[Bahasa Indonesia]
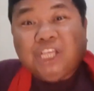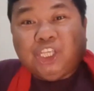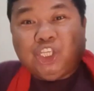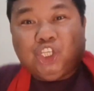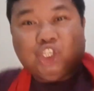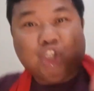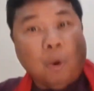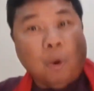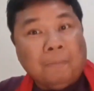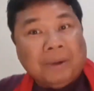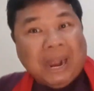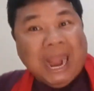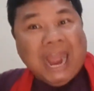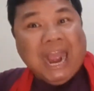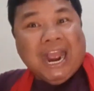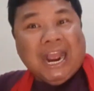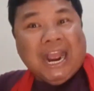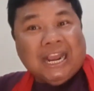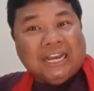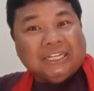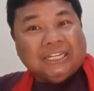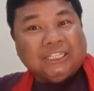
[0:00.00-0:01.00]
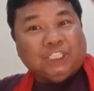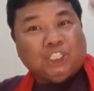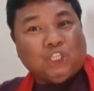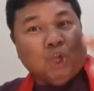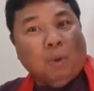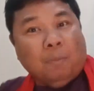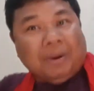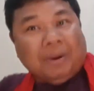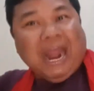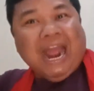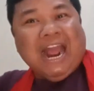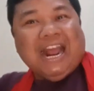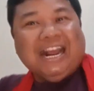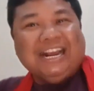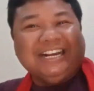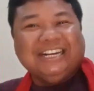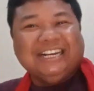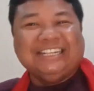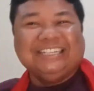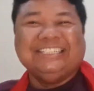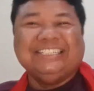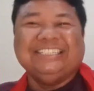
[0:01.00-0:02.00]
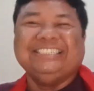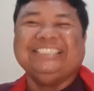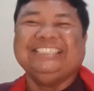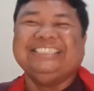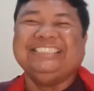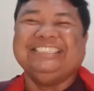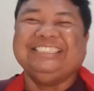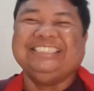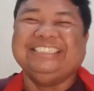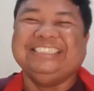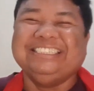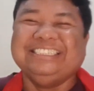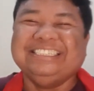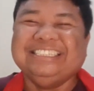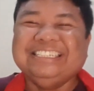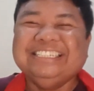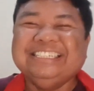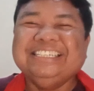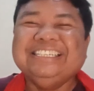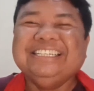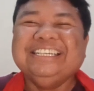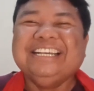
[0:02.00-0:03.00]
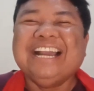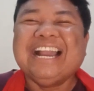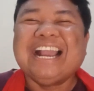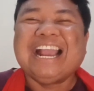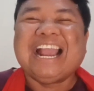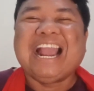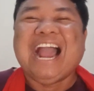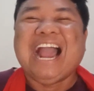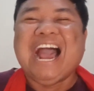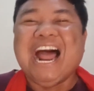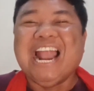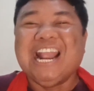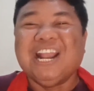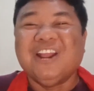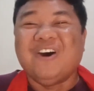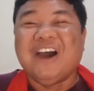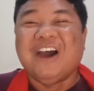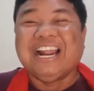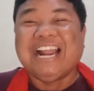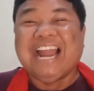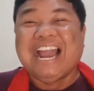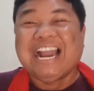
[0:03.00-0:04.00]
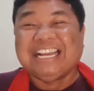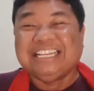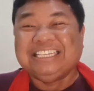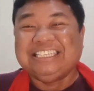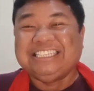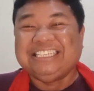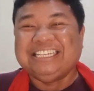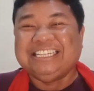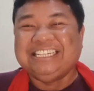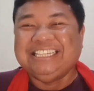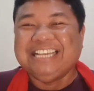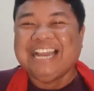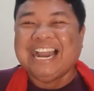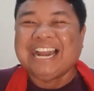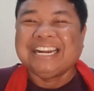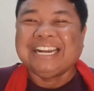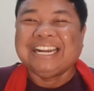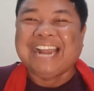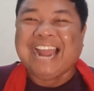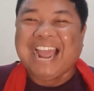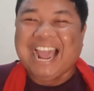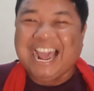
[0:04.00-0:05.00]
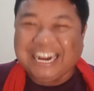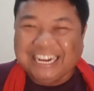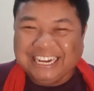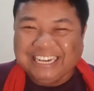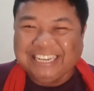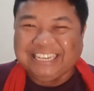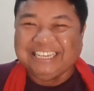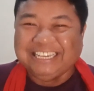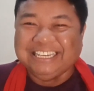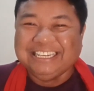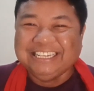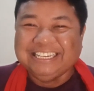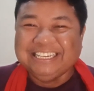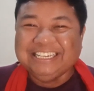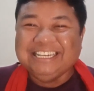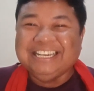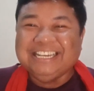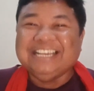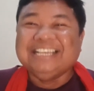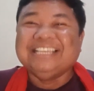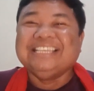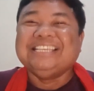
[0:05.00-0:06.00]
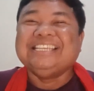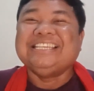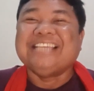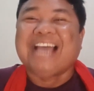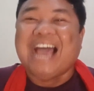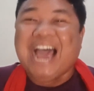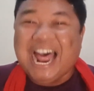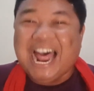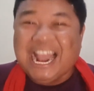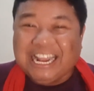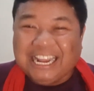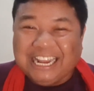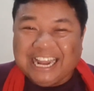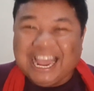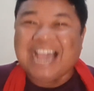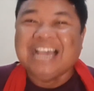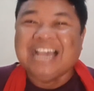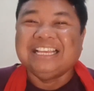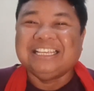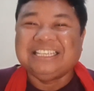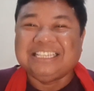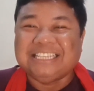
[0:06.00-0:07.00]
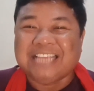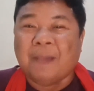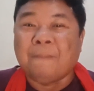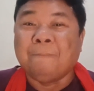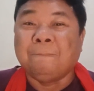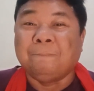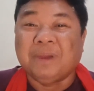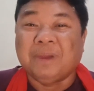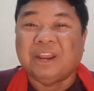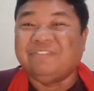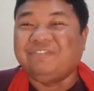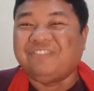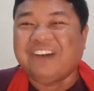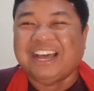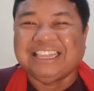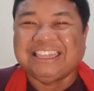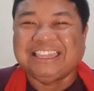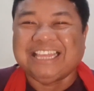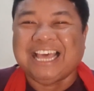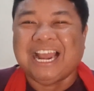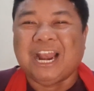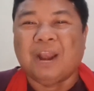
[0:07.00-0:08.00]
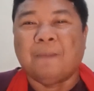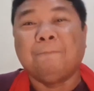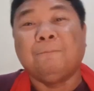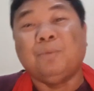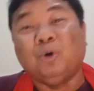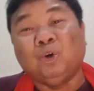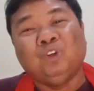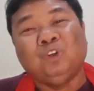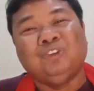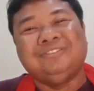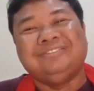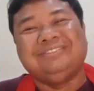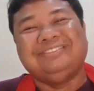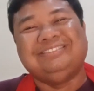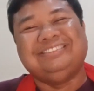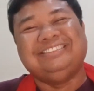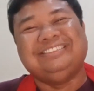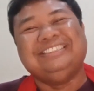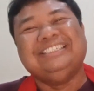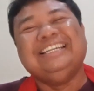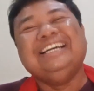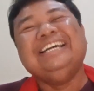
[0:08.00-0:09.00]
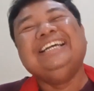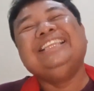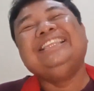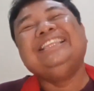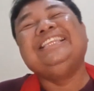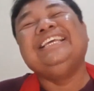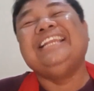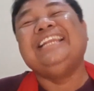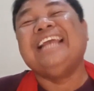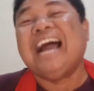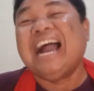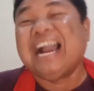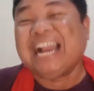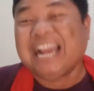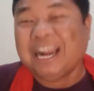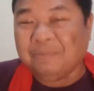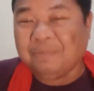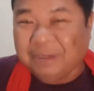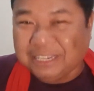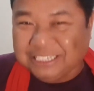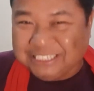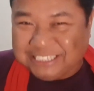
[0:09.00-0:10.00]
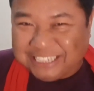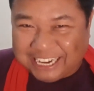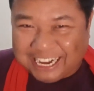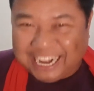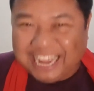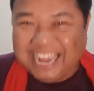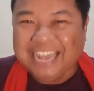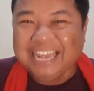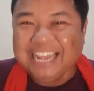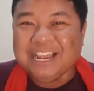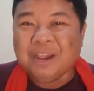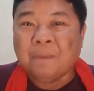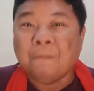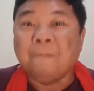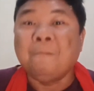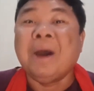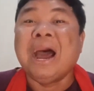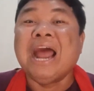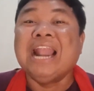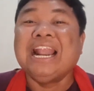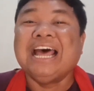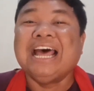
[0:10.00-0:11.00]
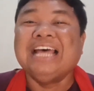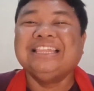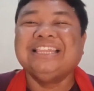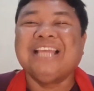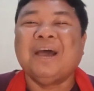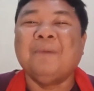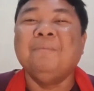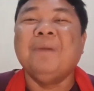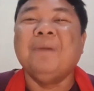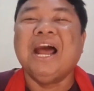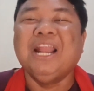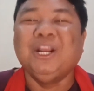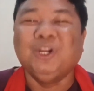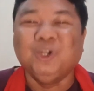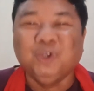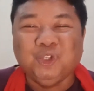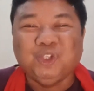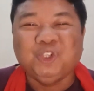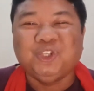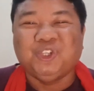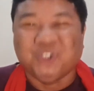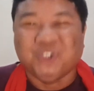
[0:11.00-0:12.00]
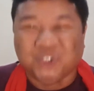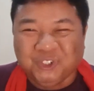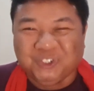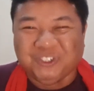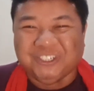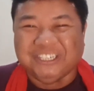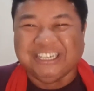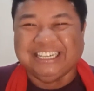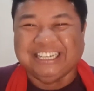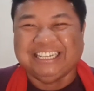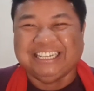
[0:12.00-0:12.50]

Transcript: combrang combrang kalau anak kecil yang nari salah sampai fatal pun tidak akan masalah malah tambah lucu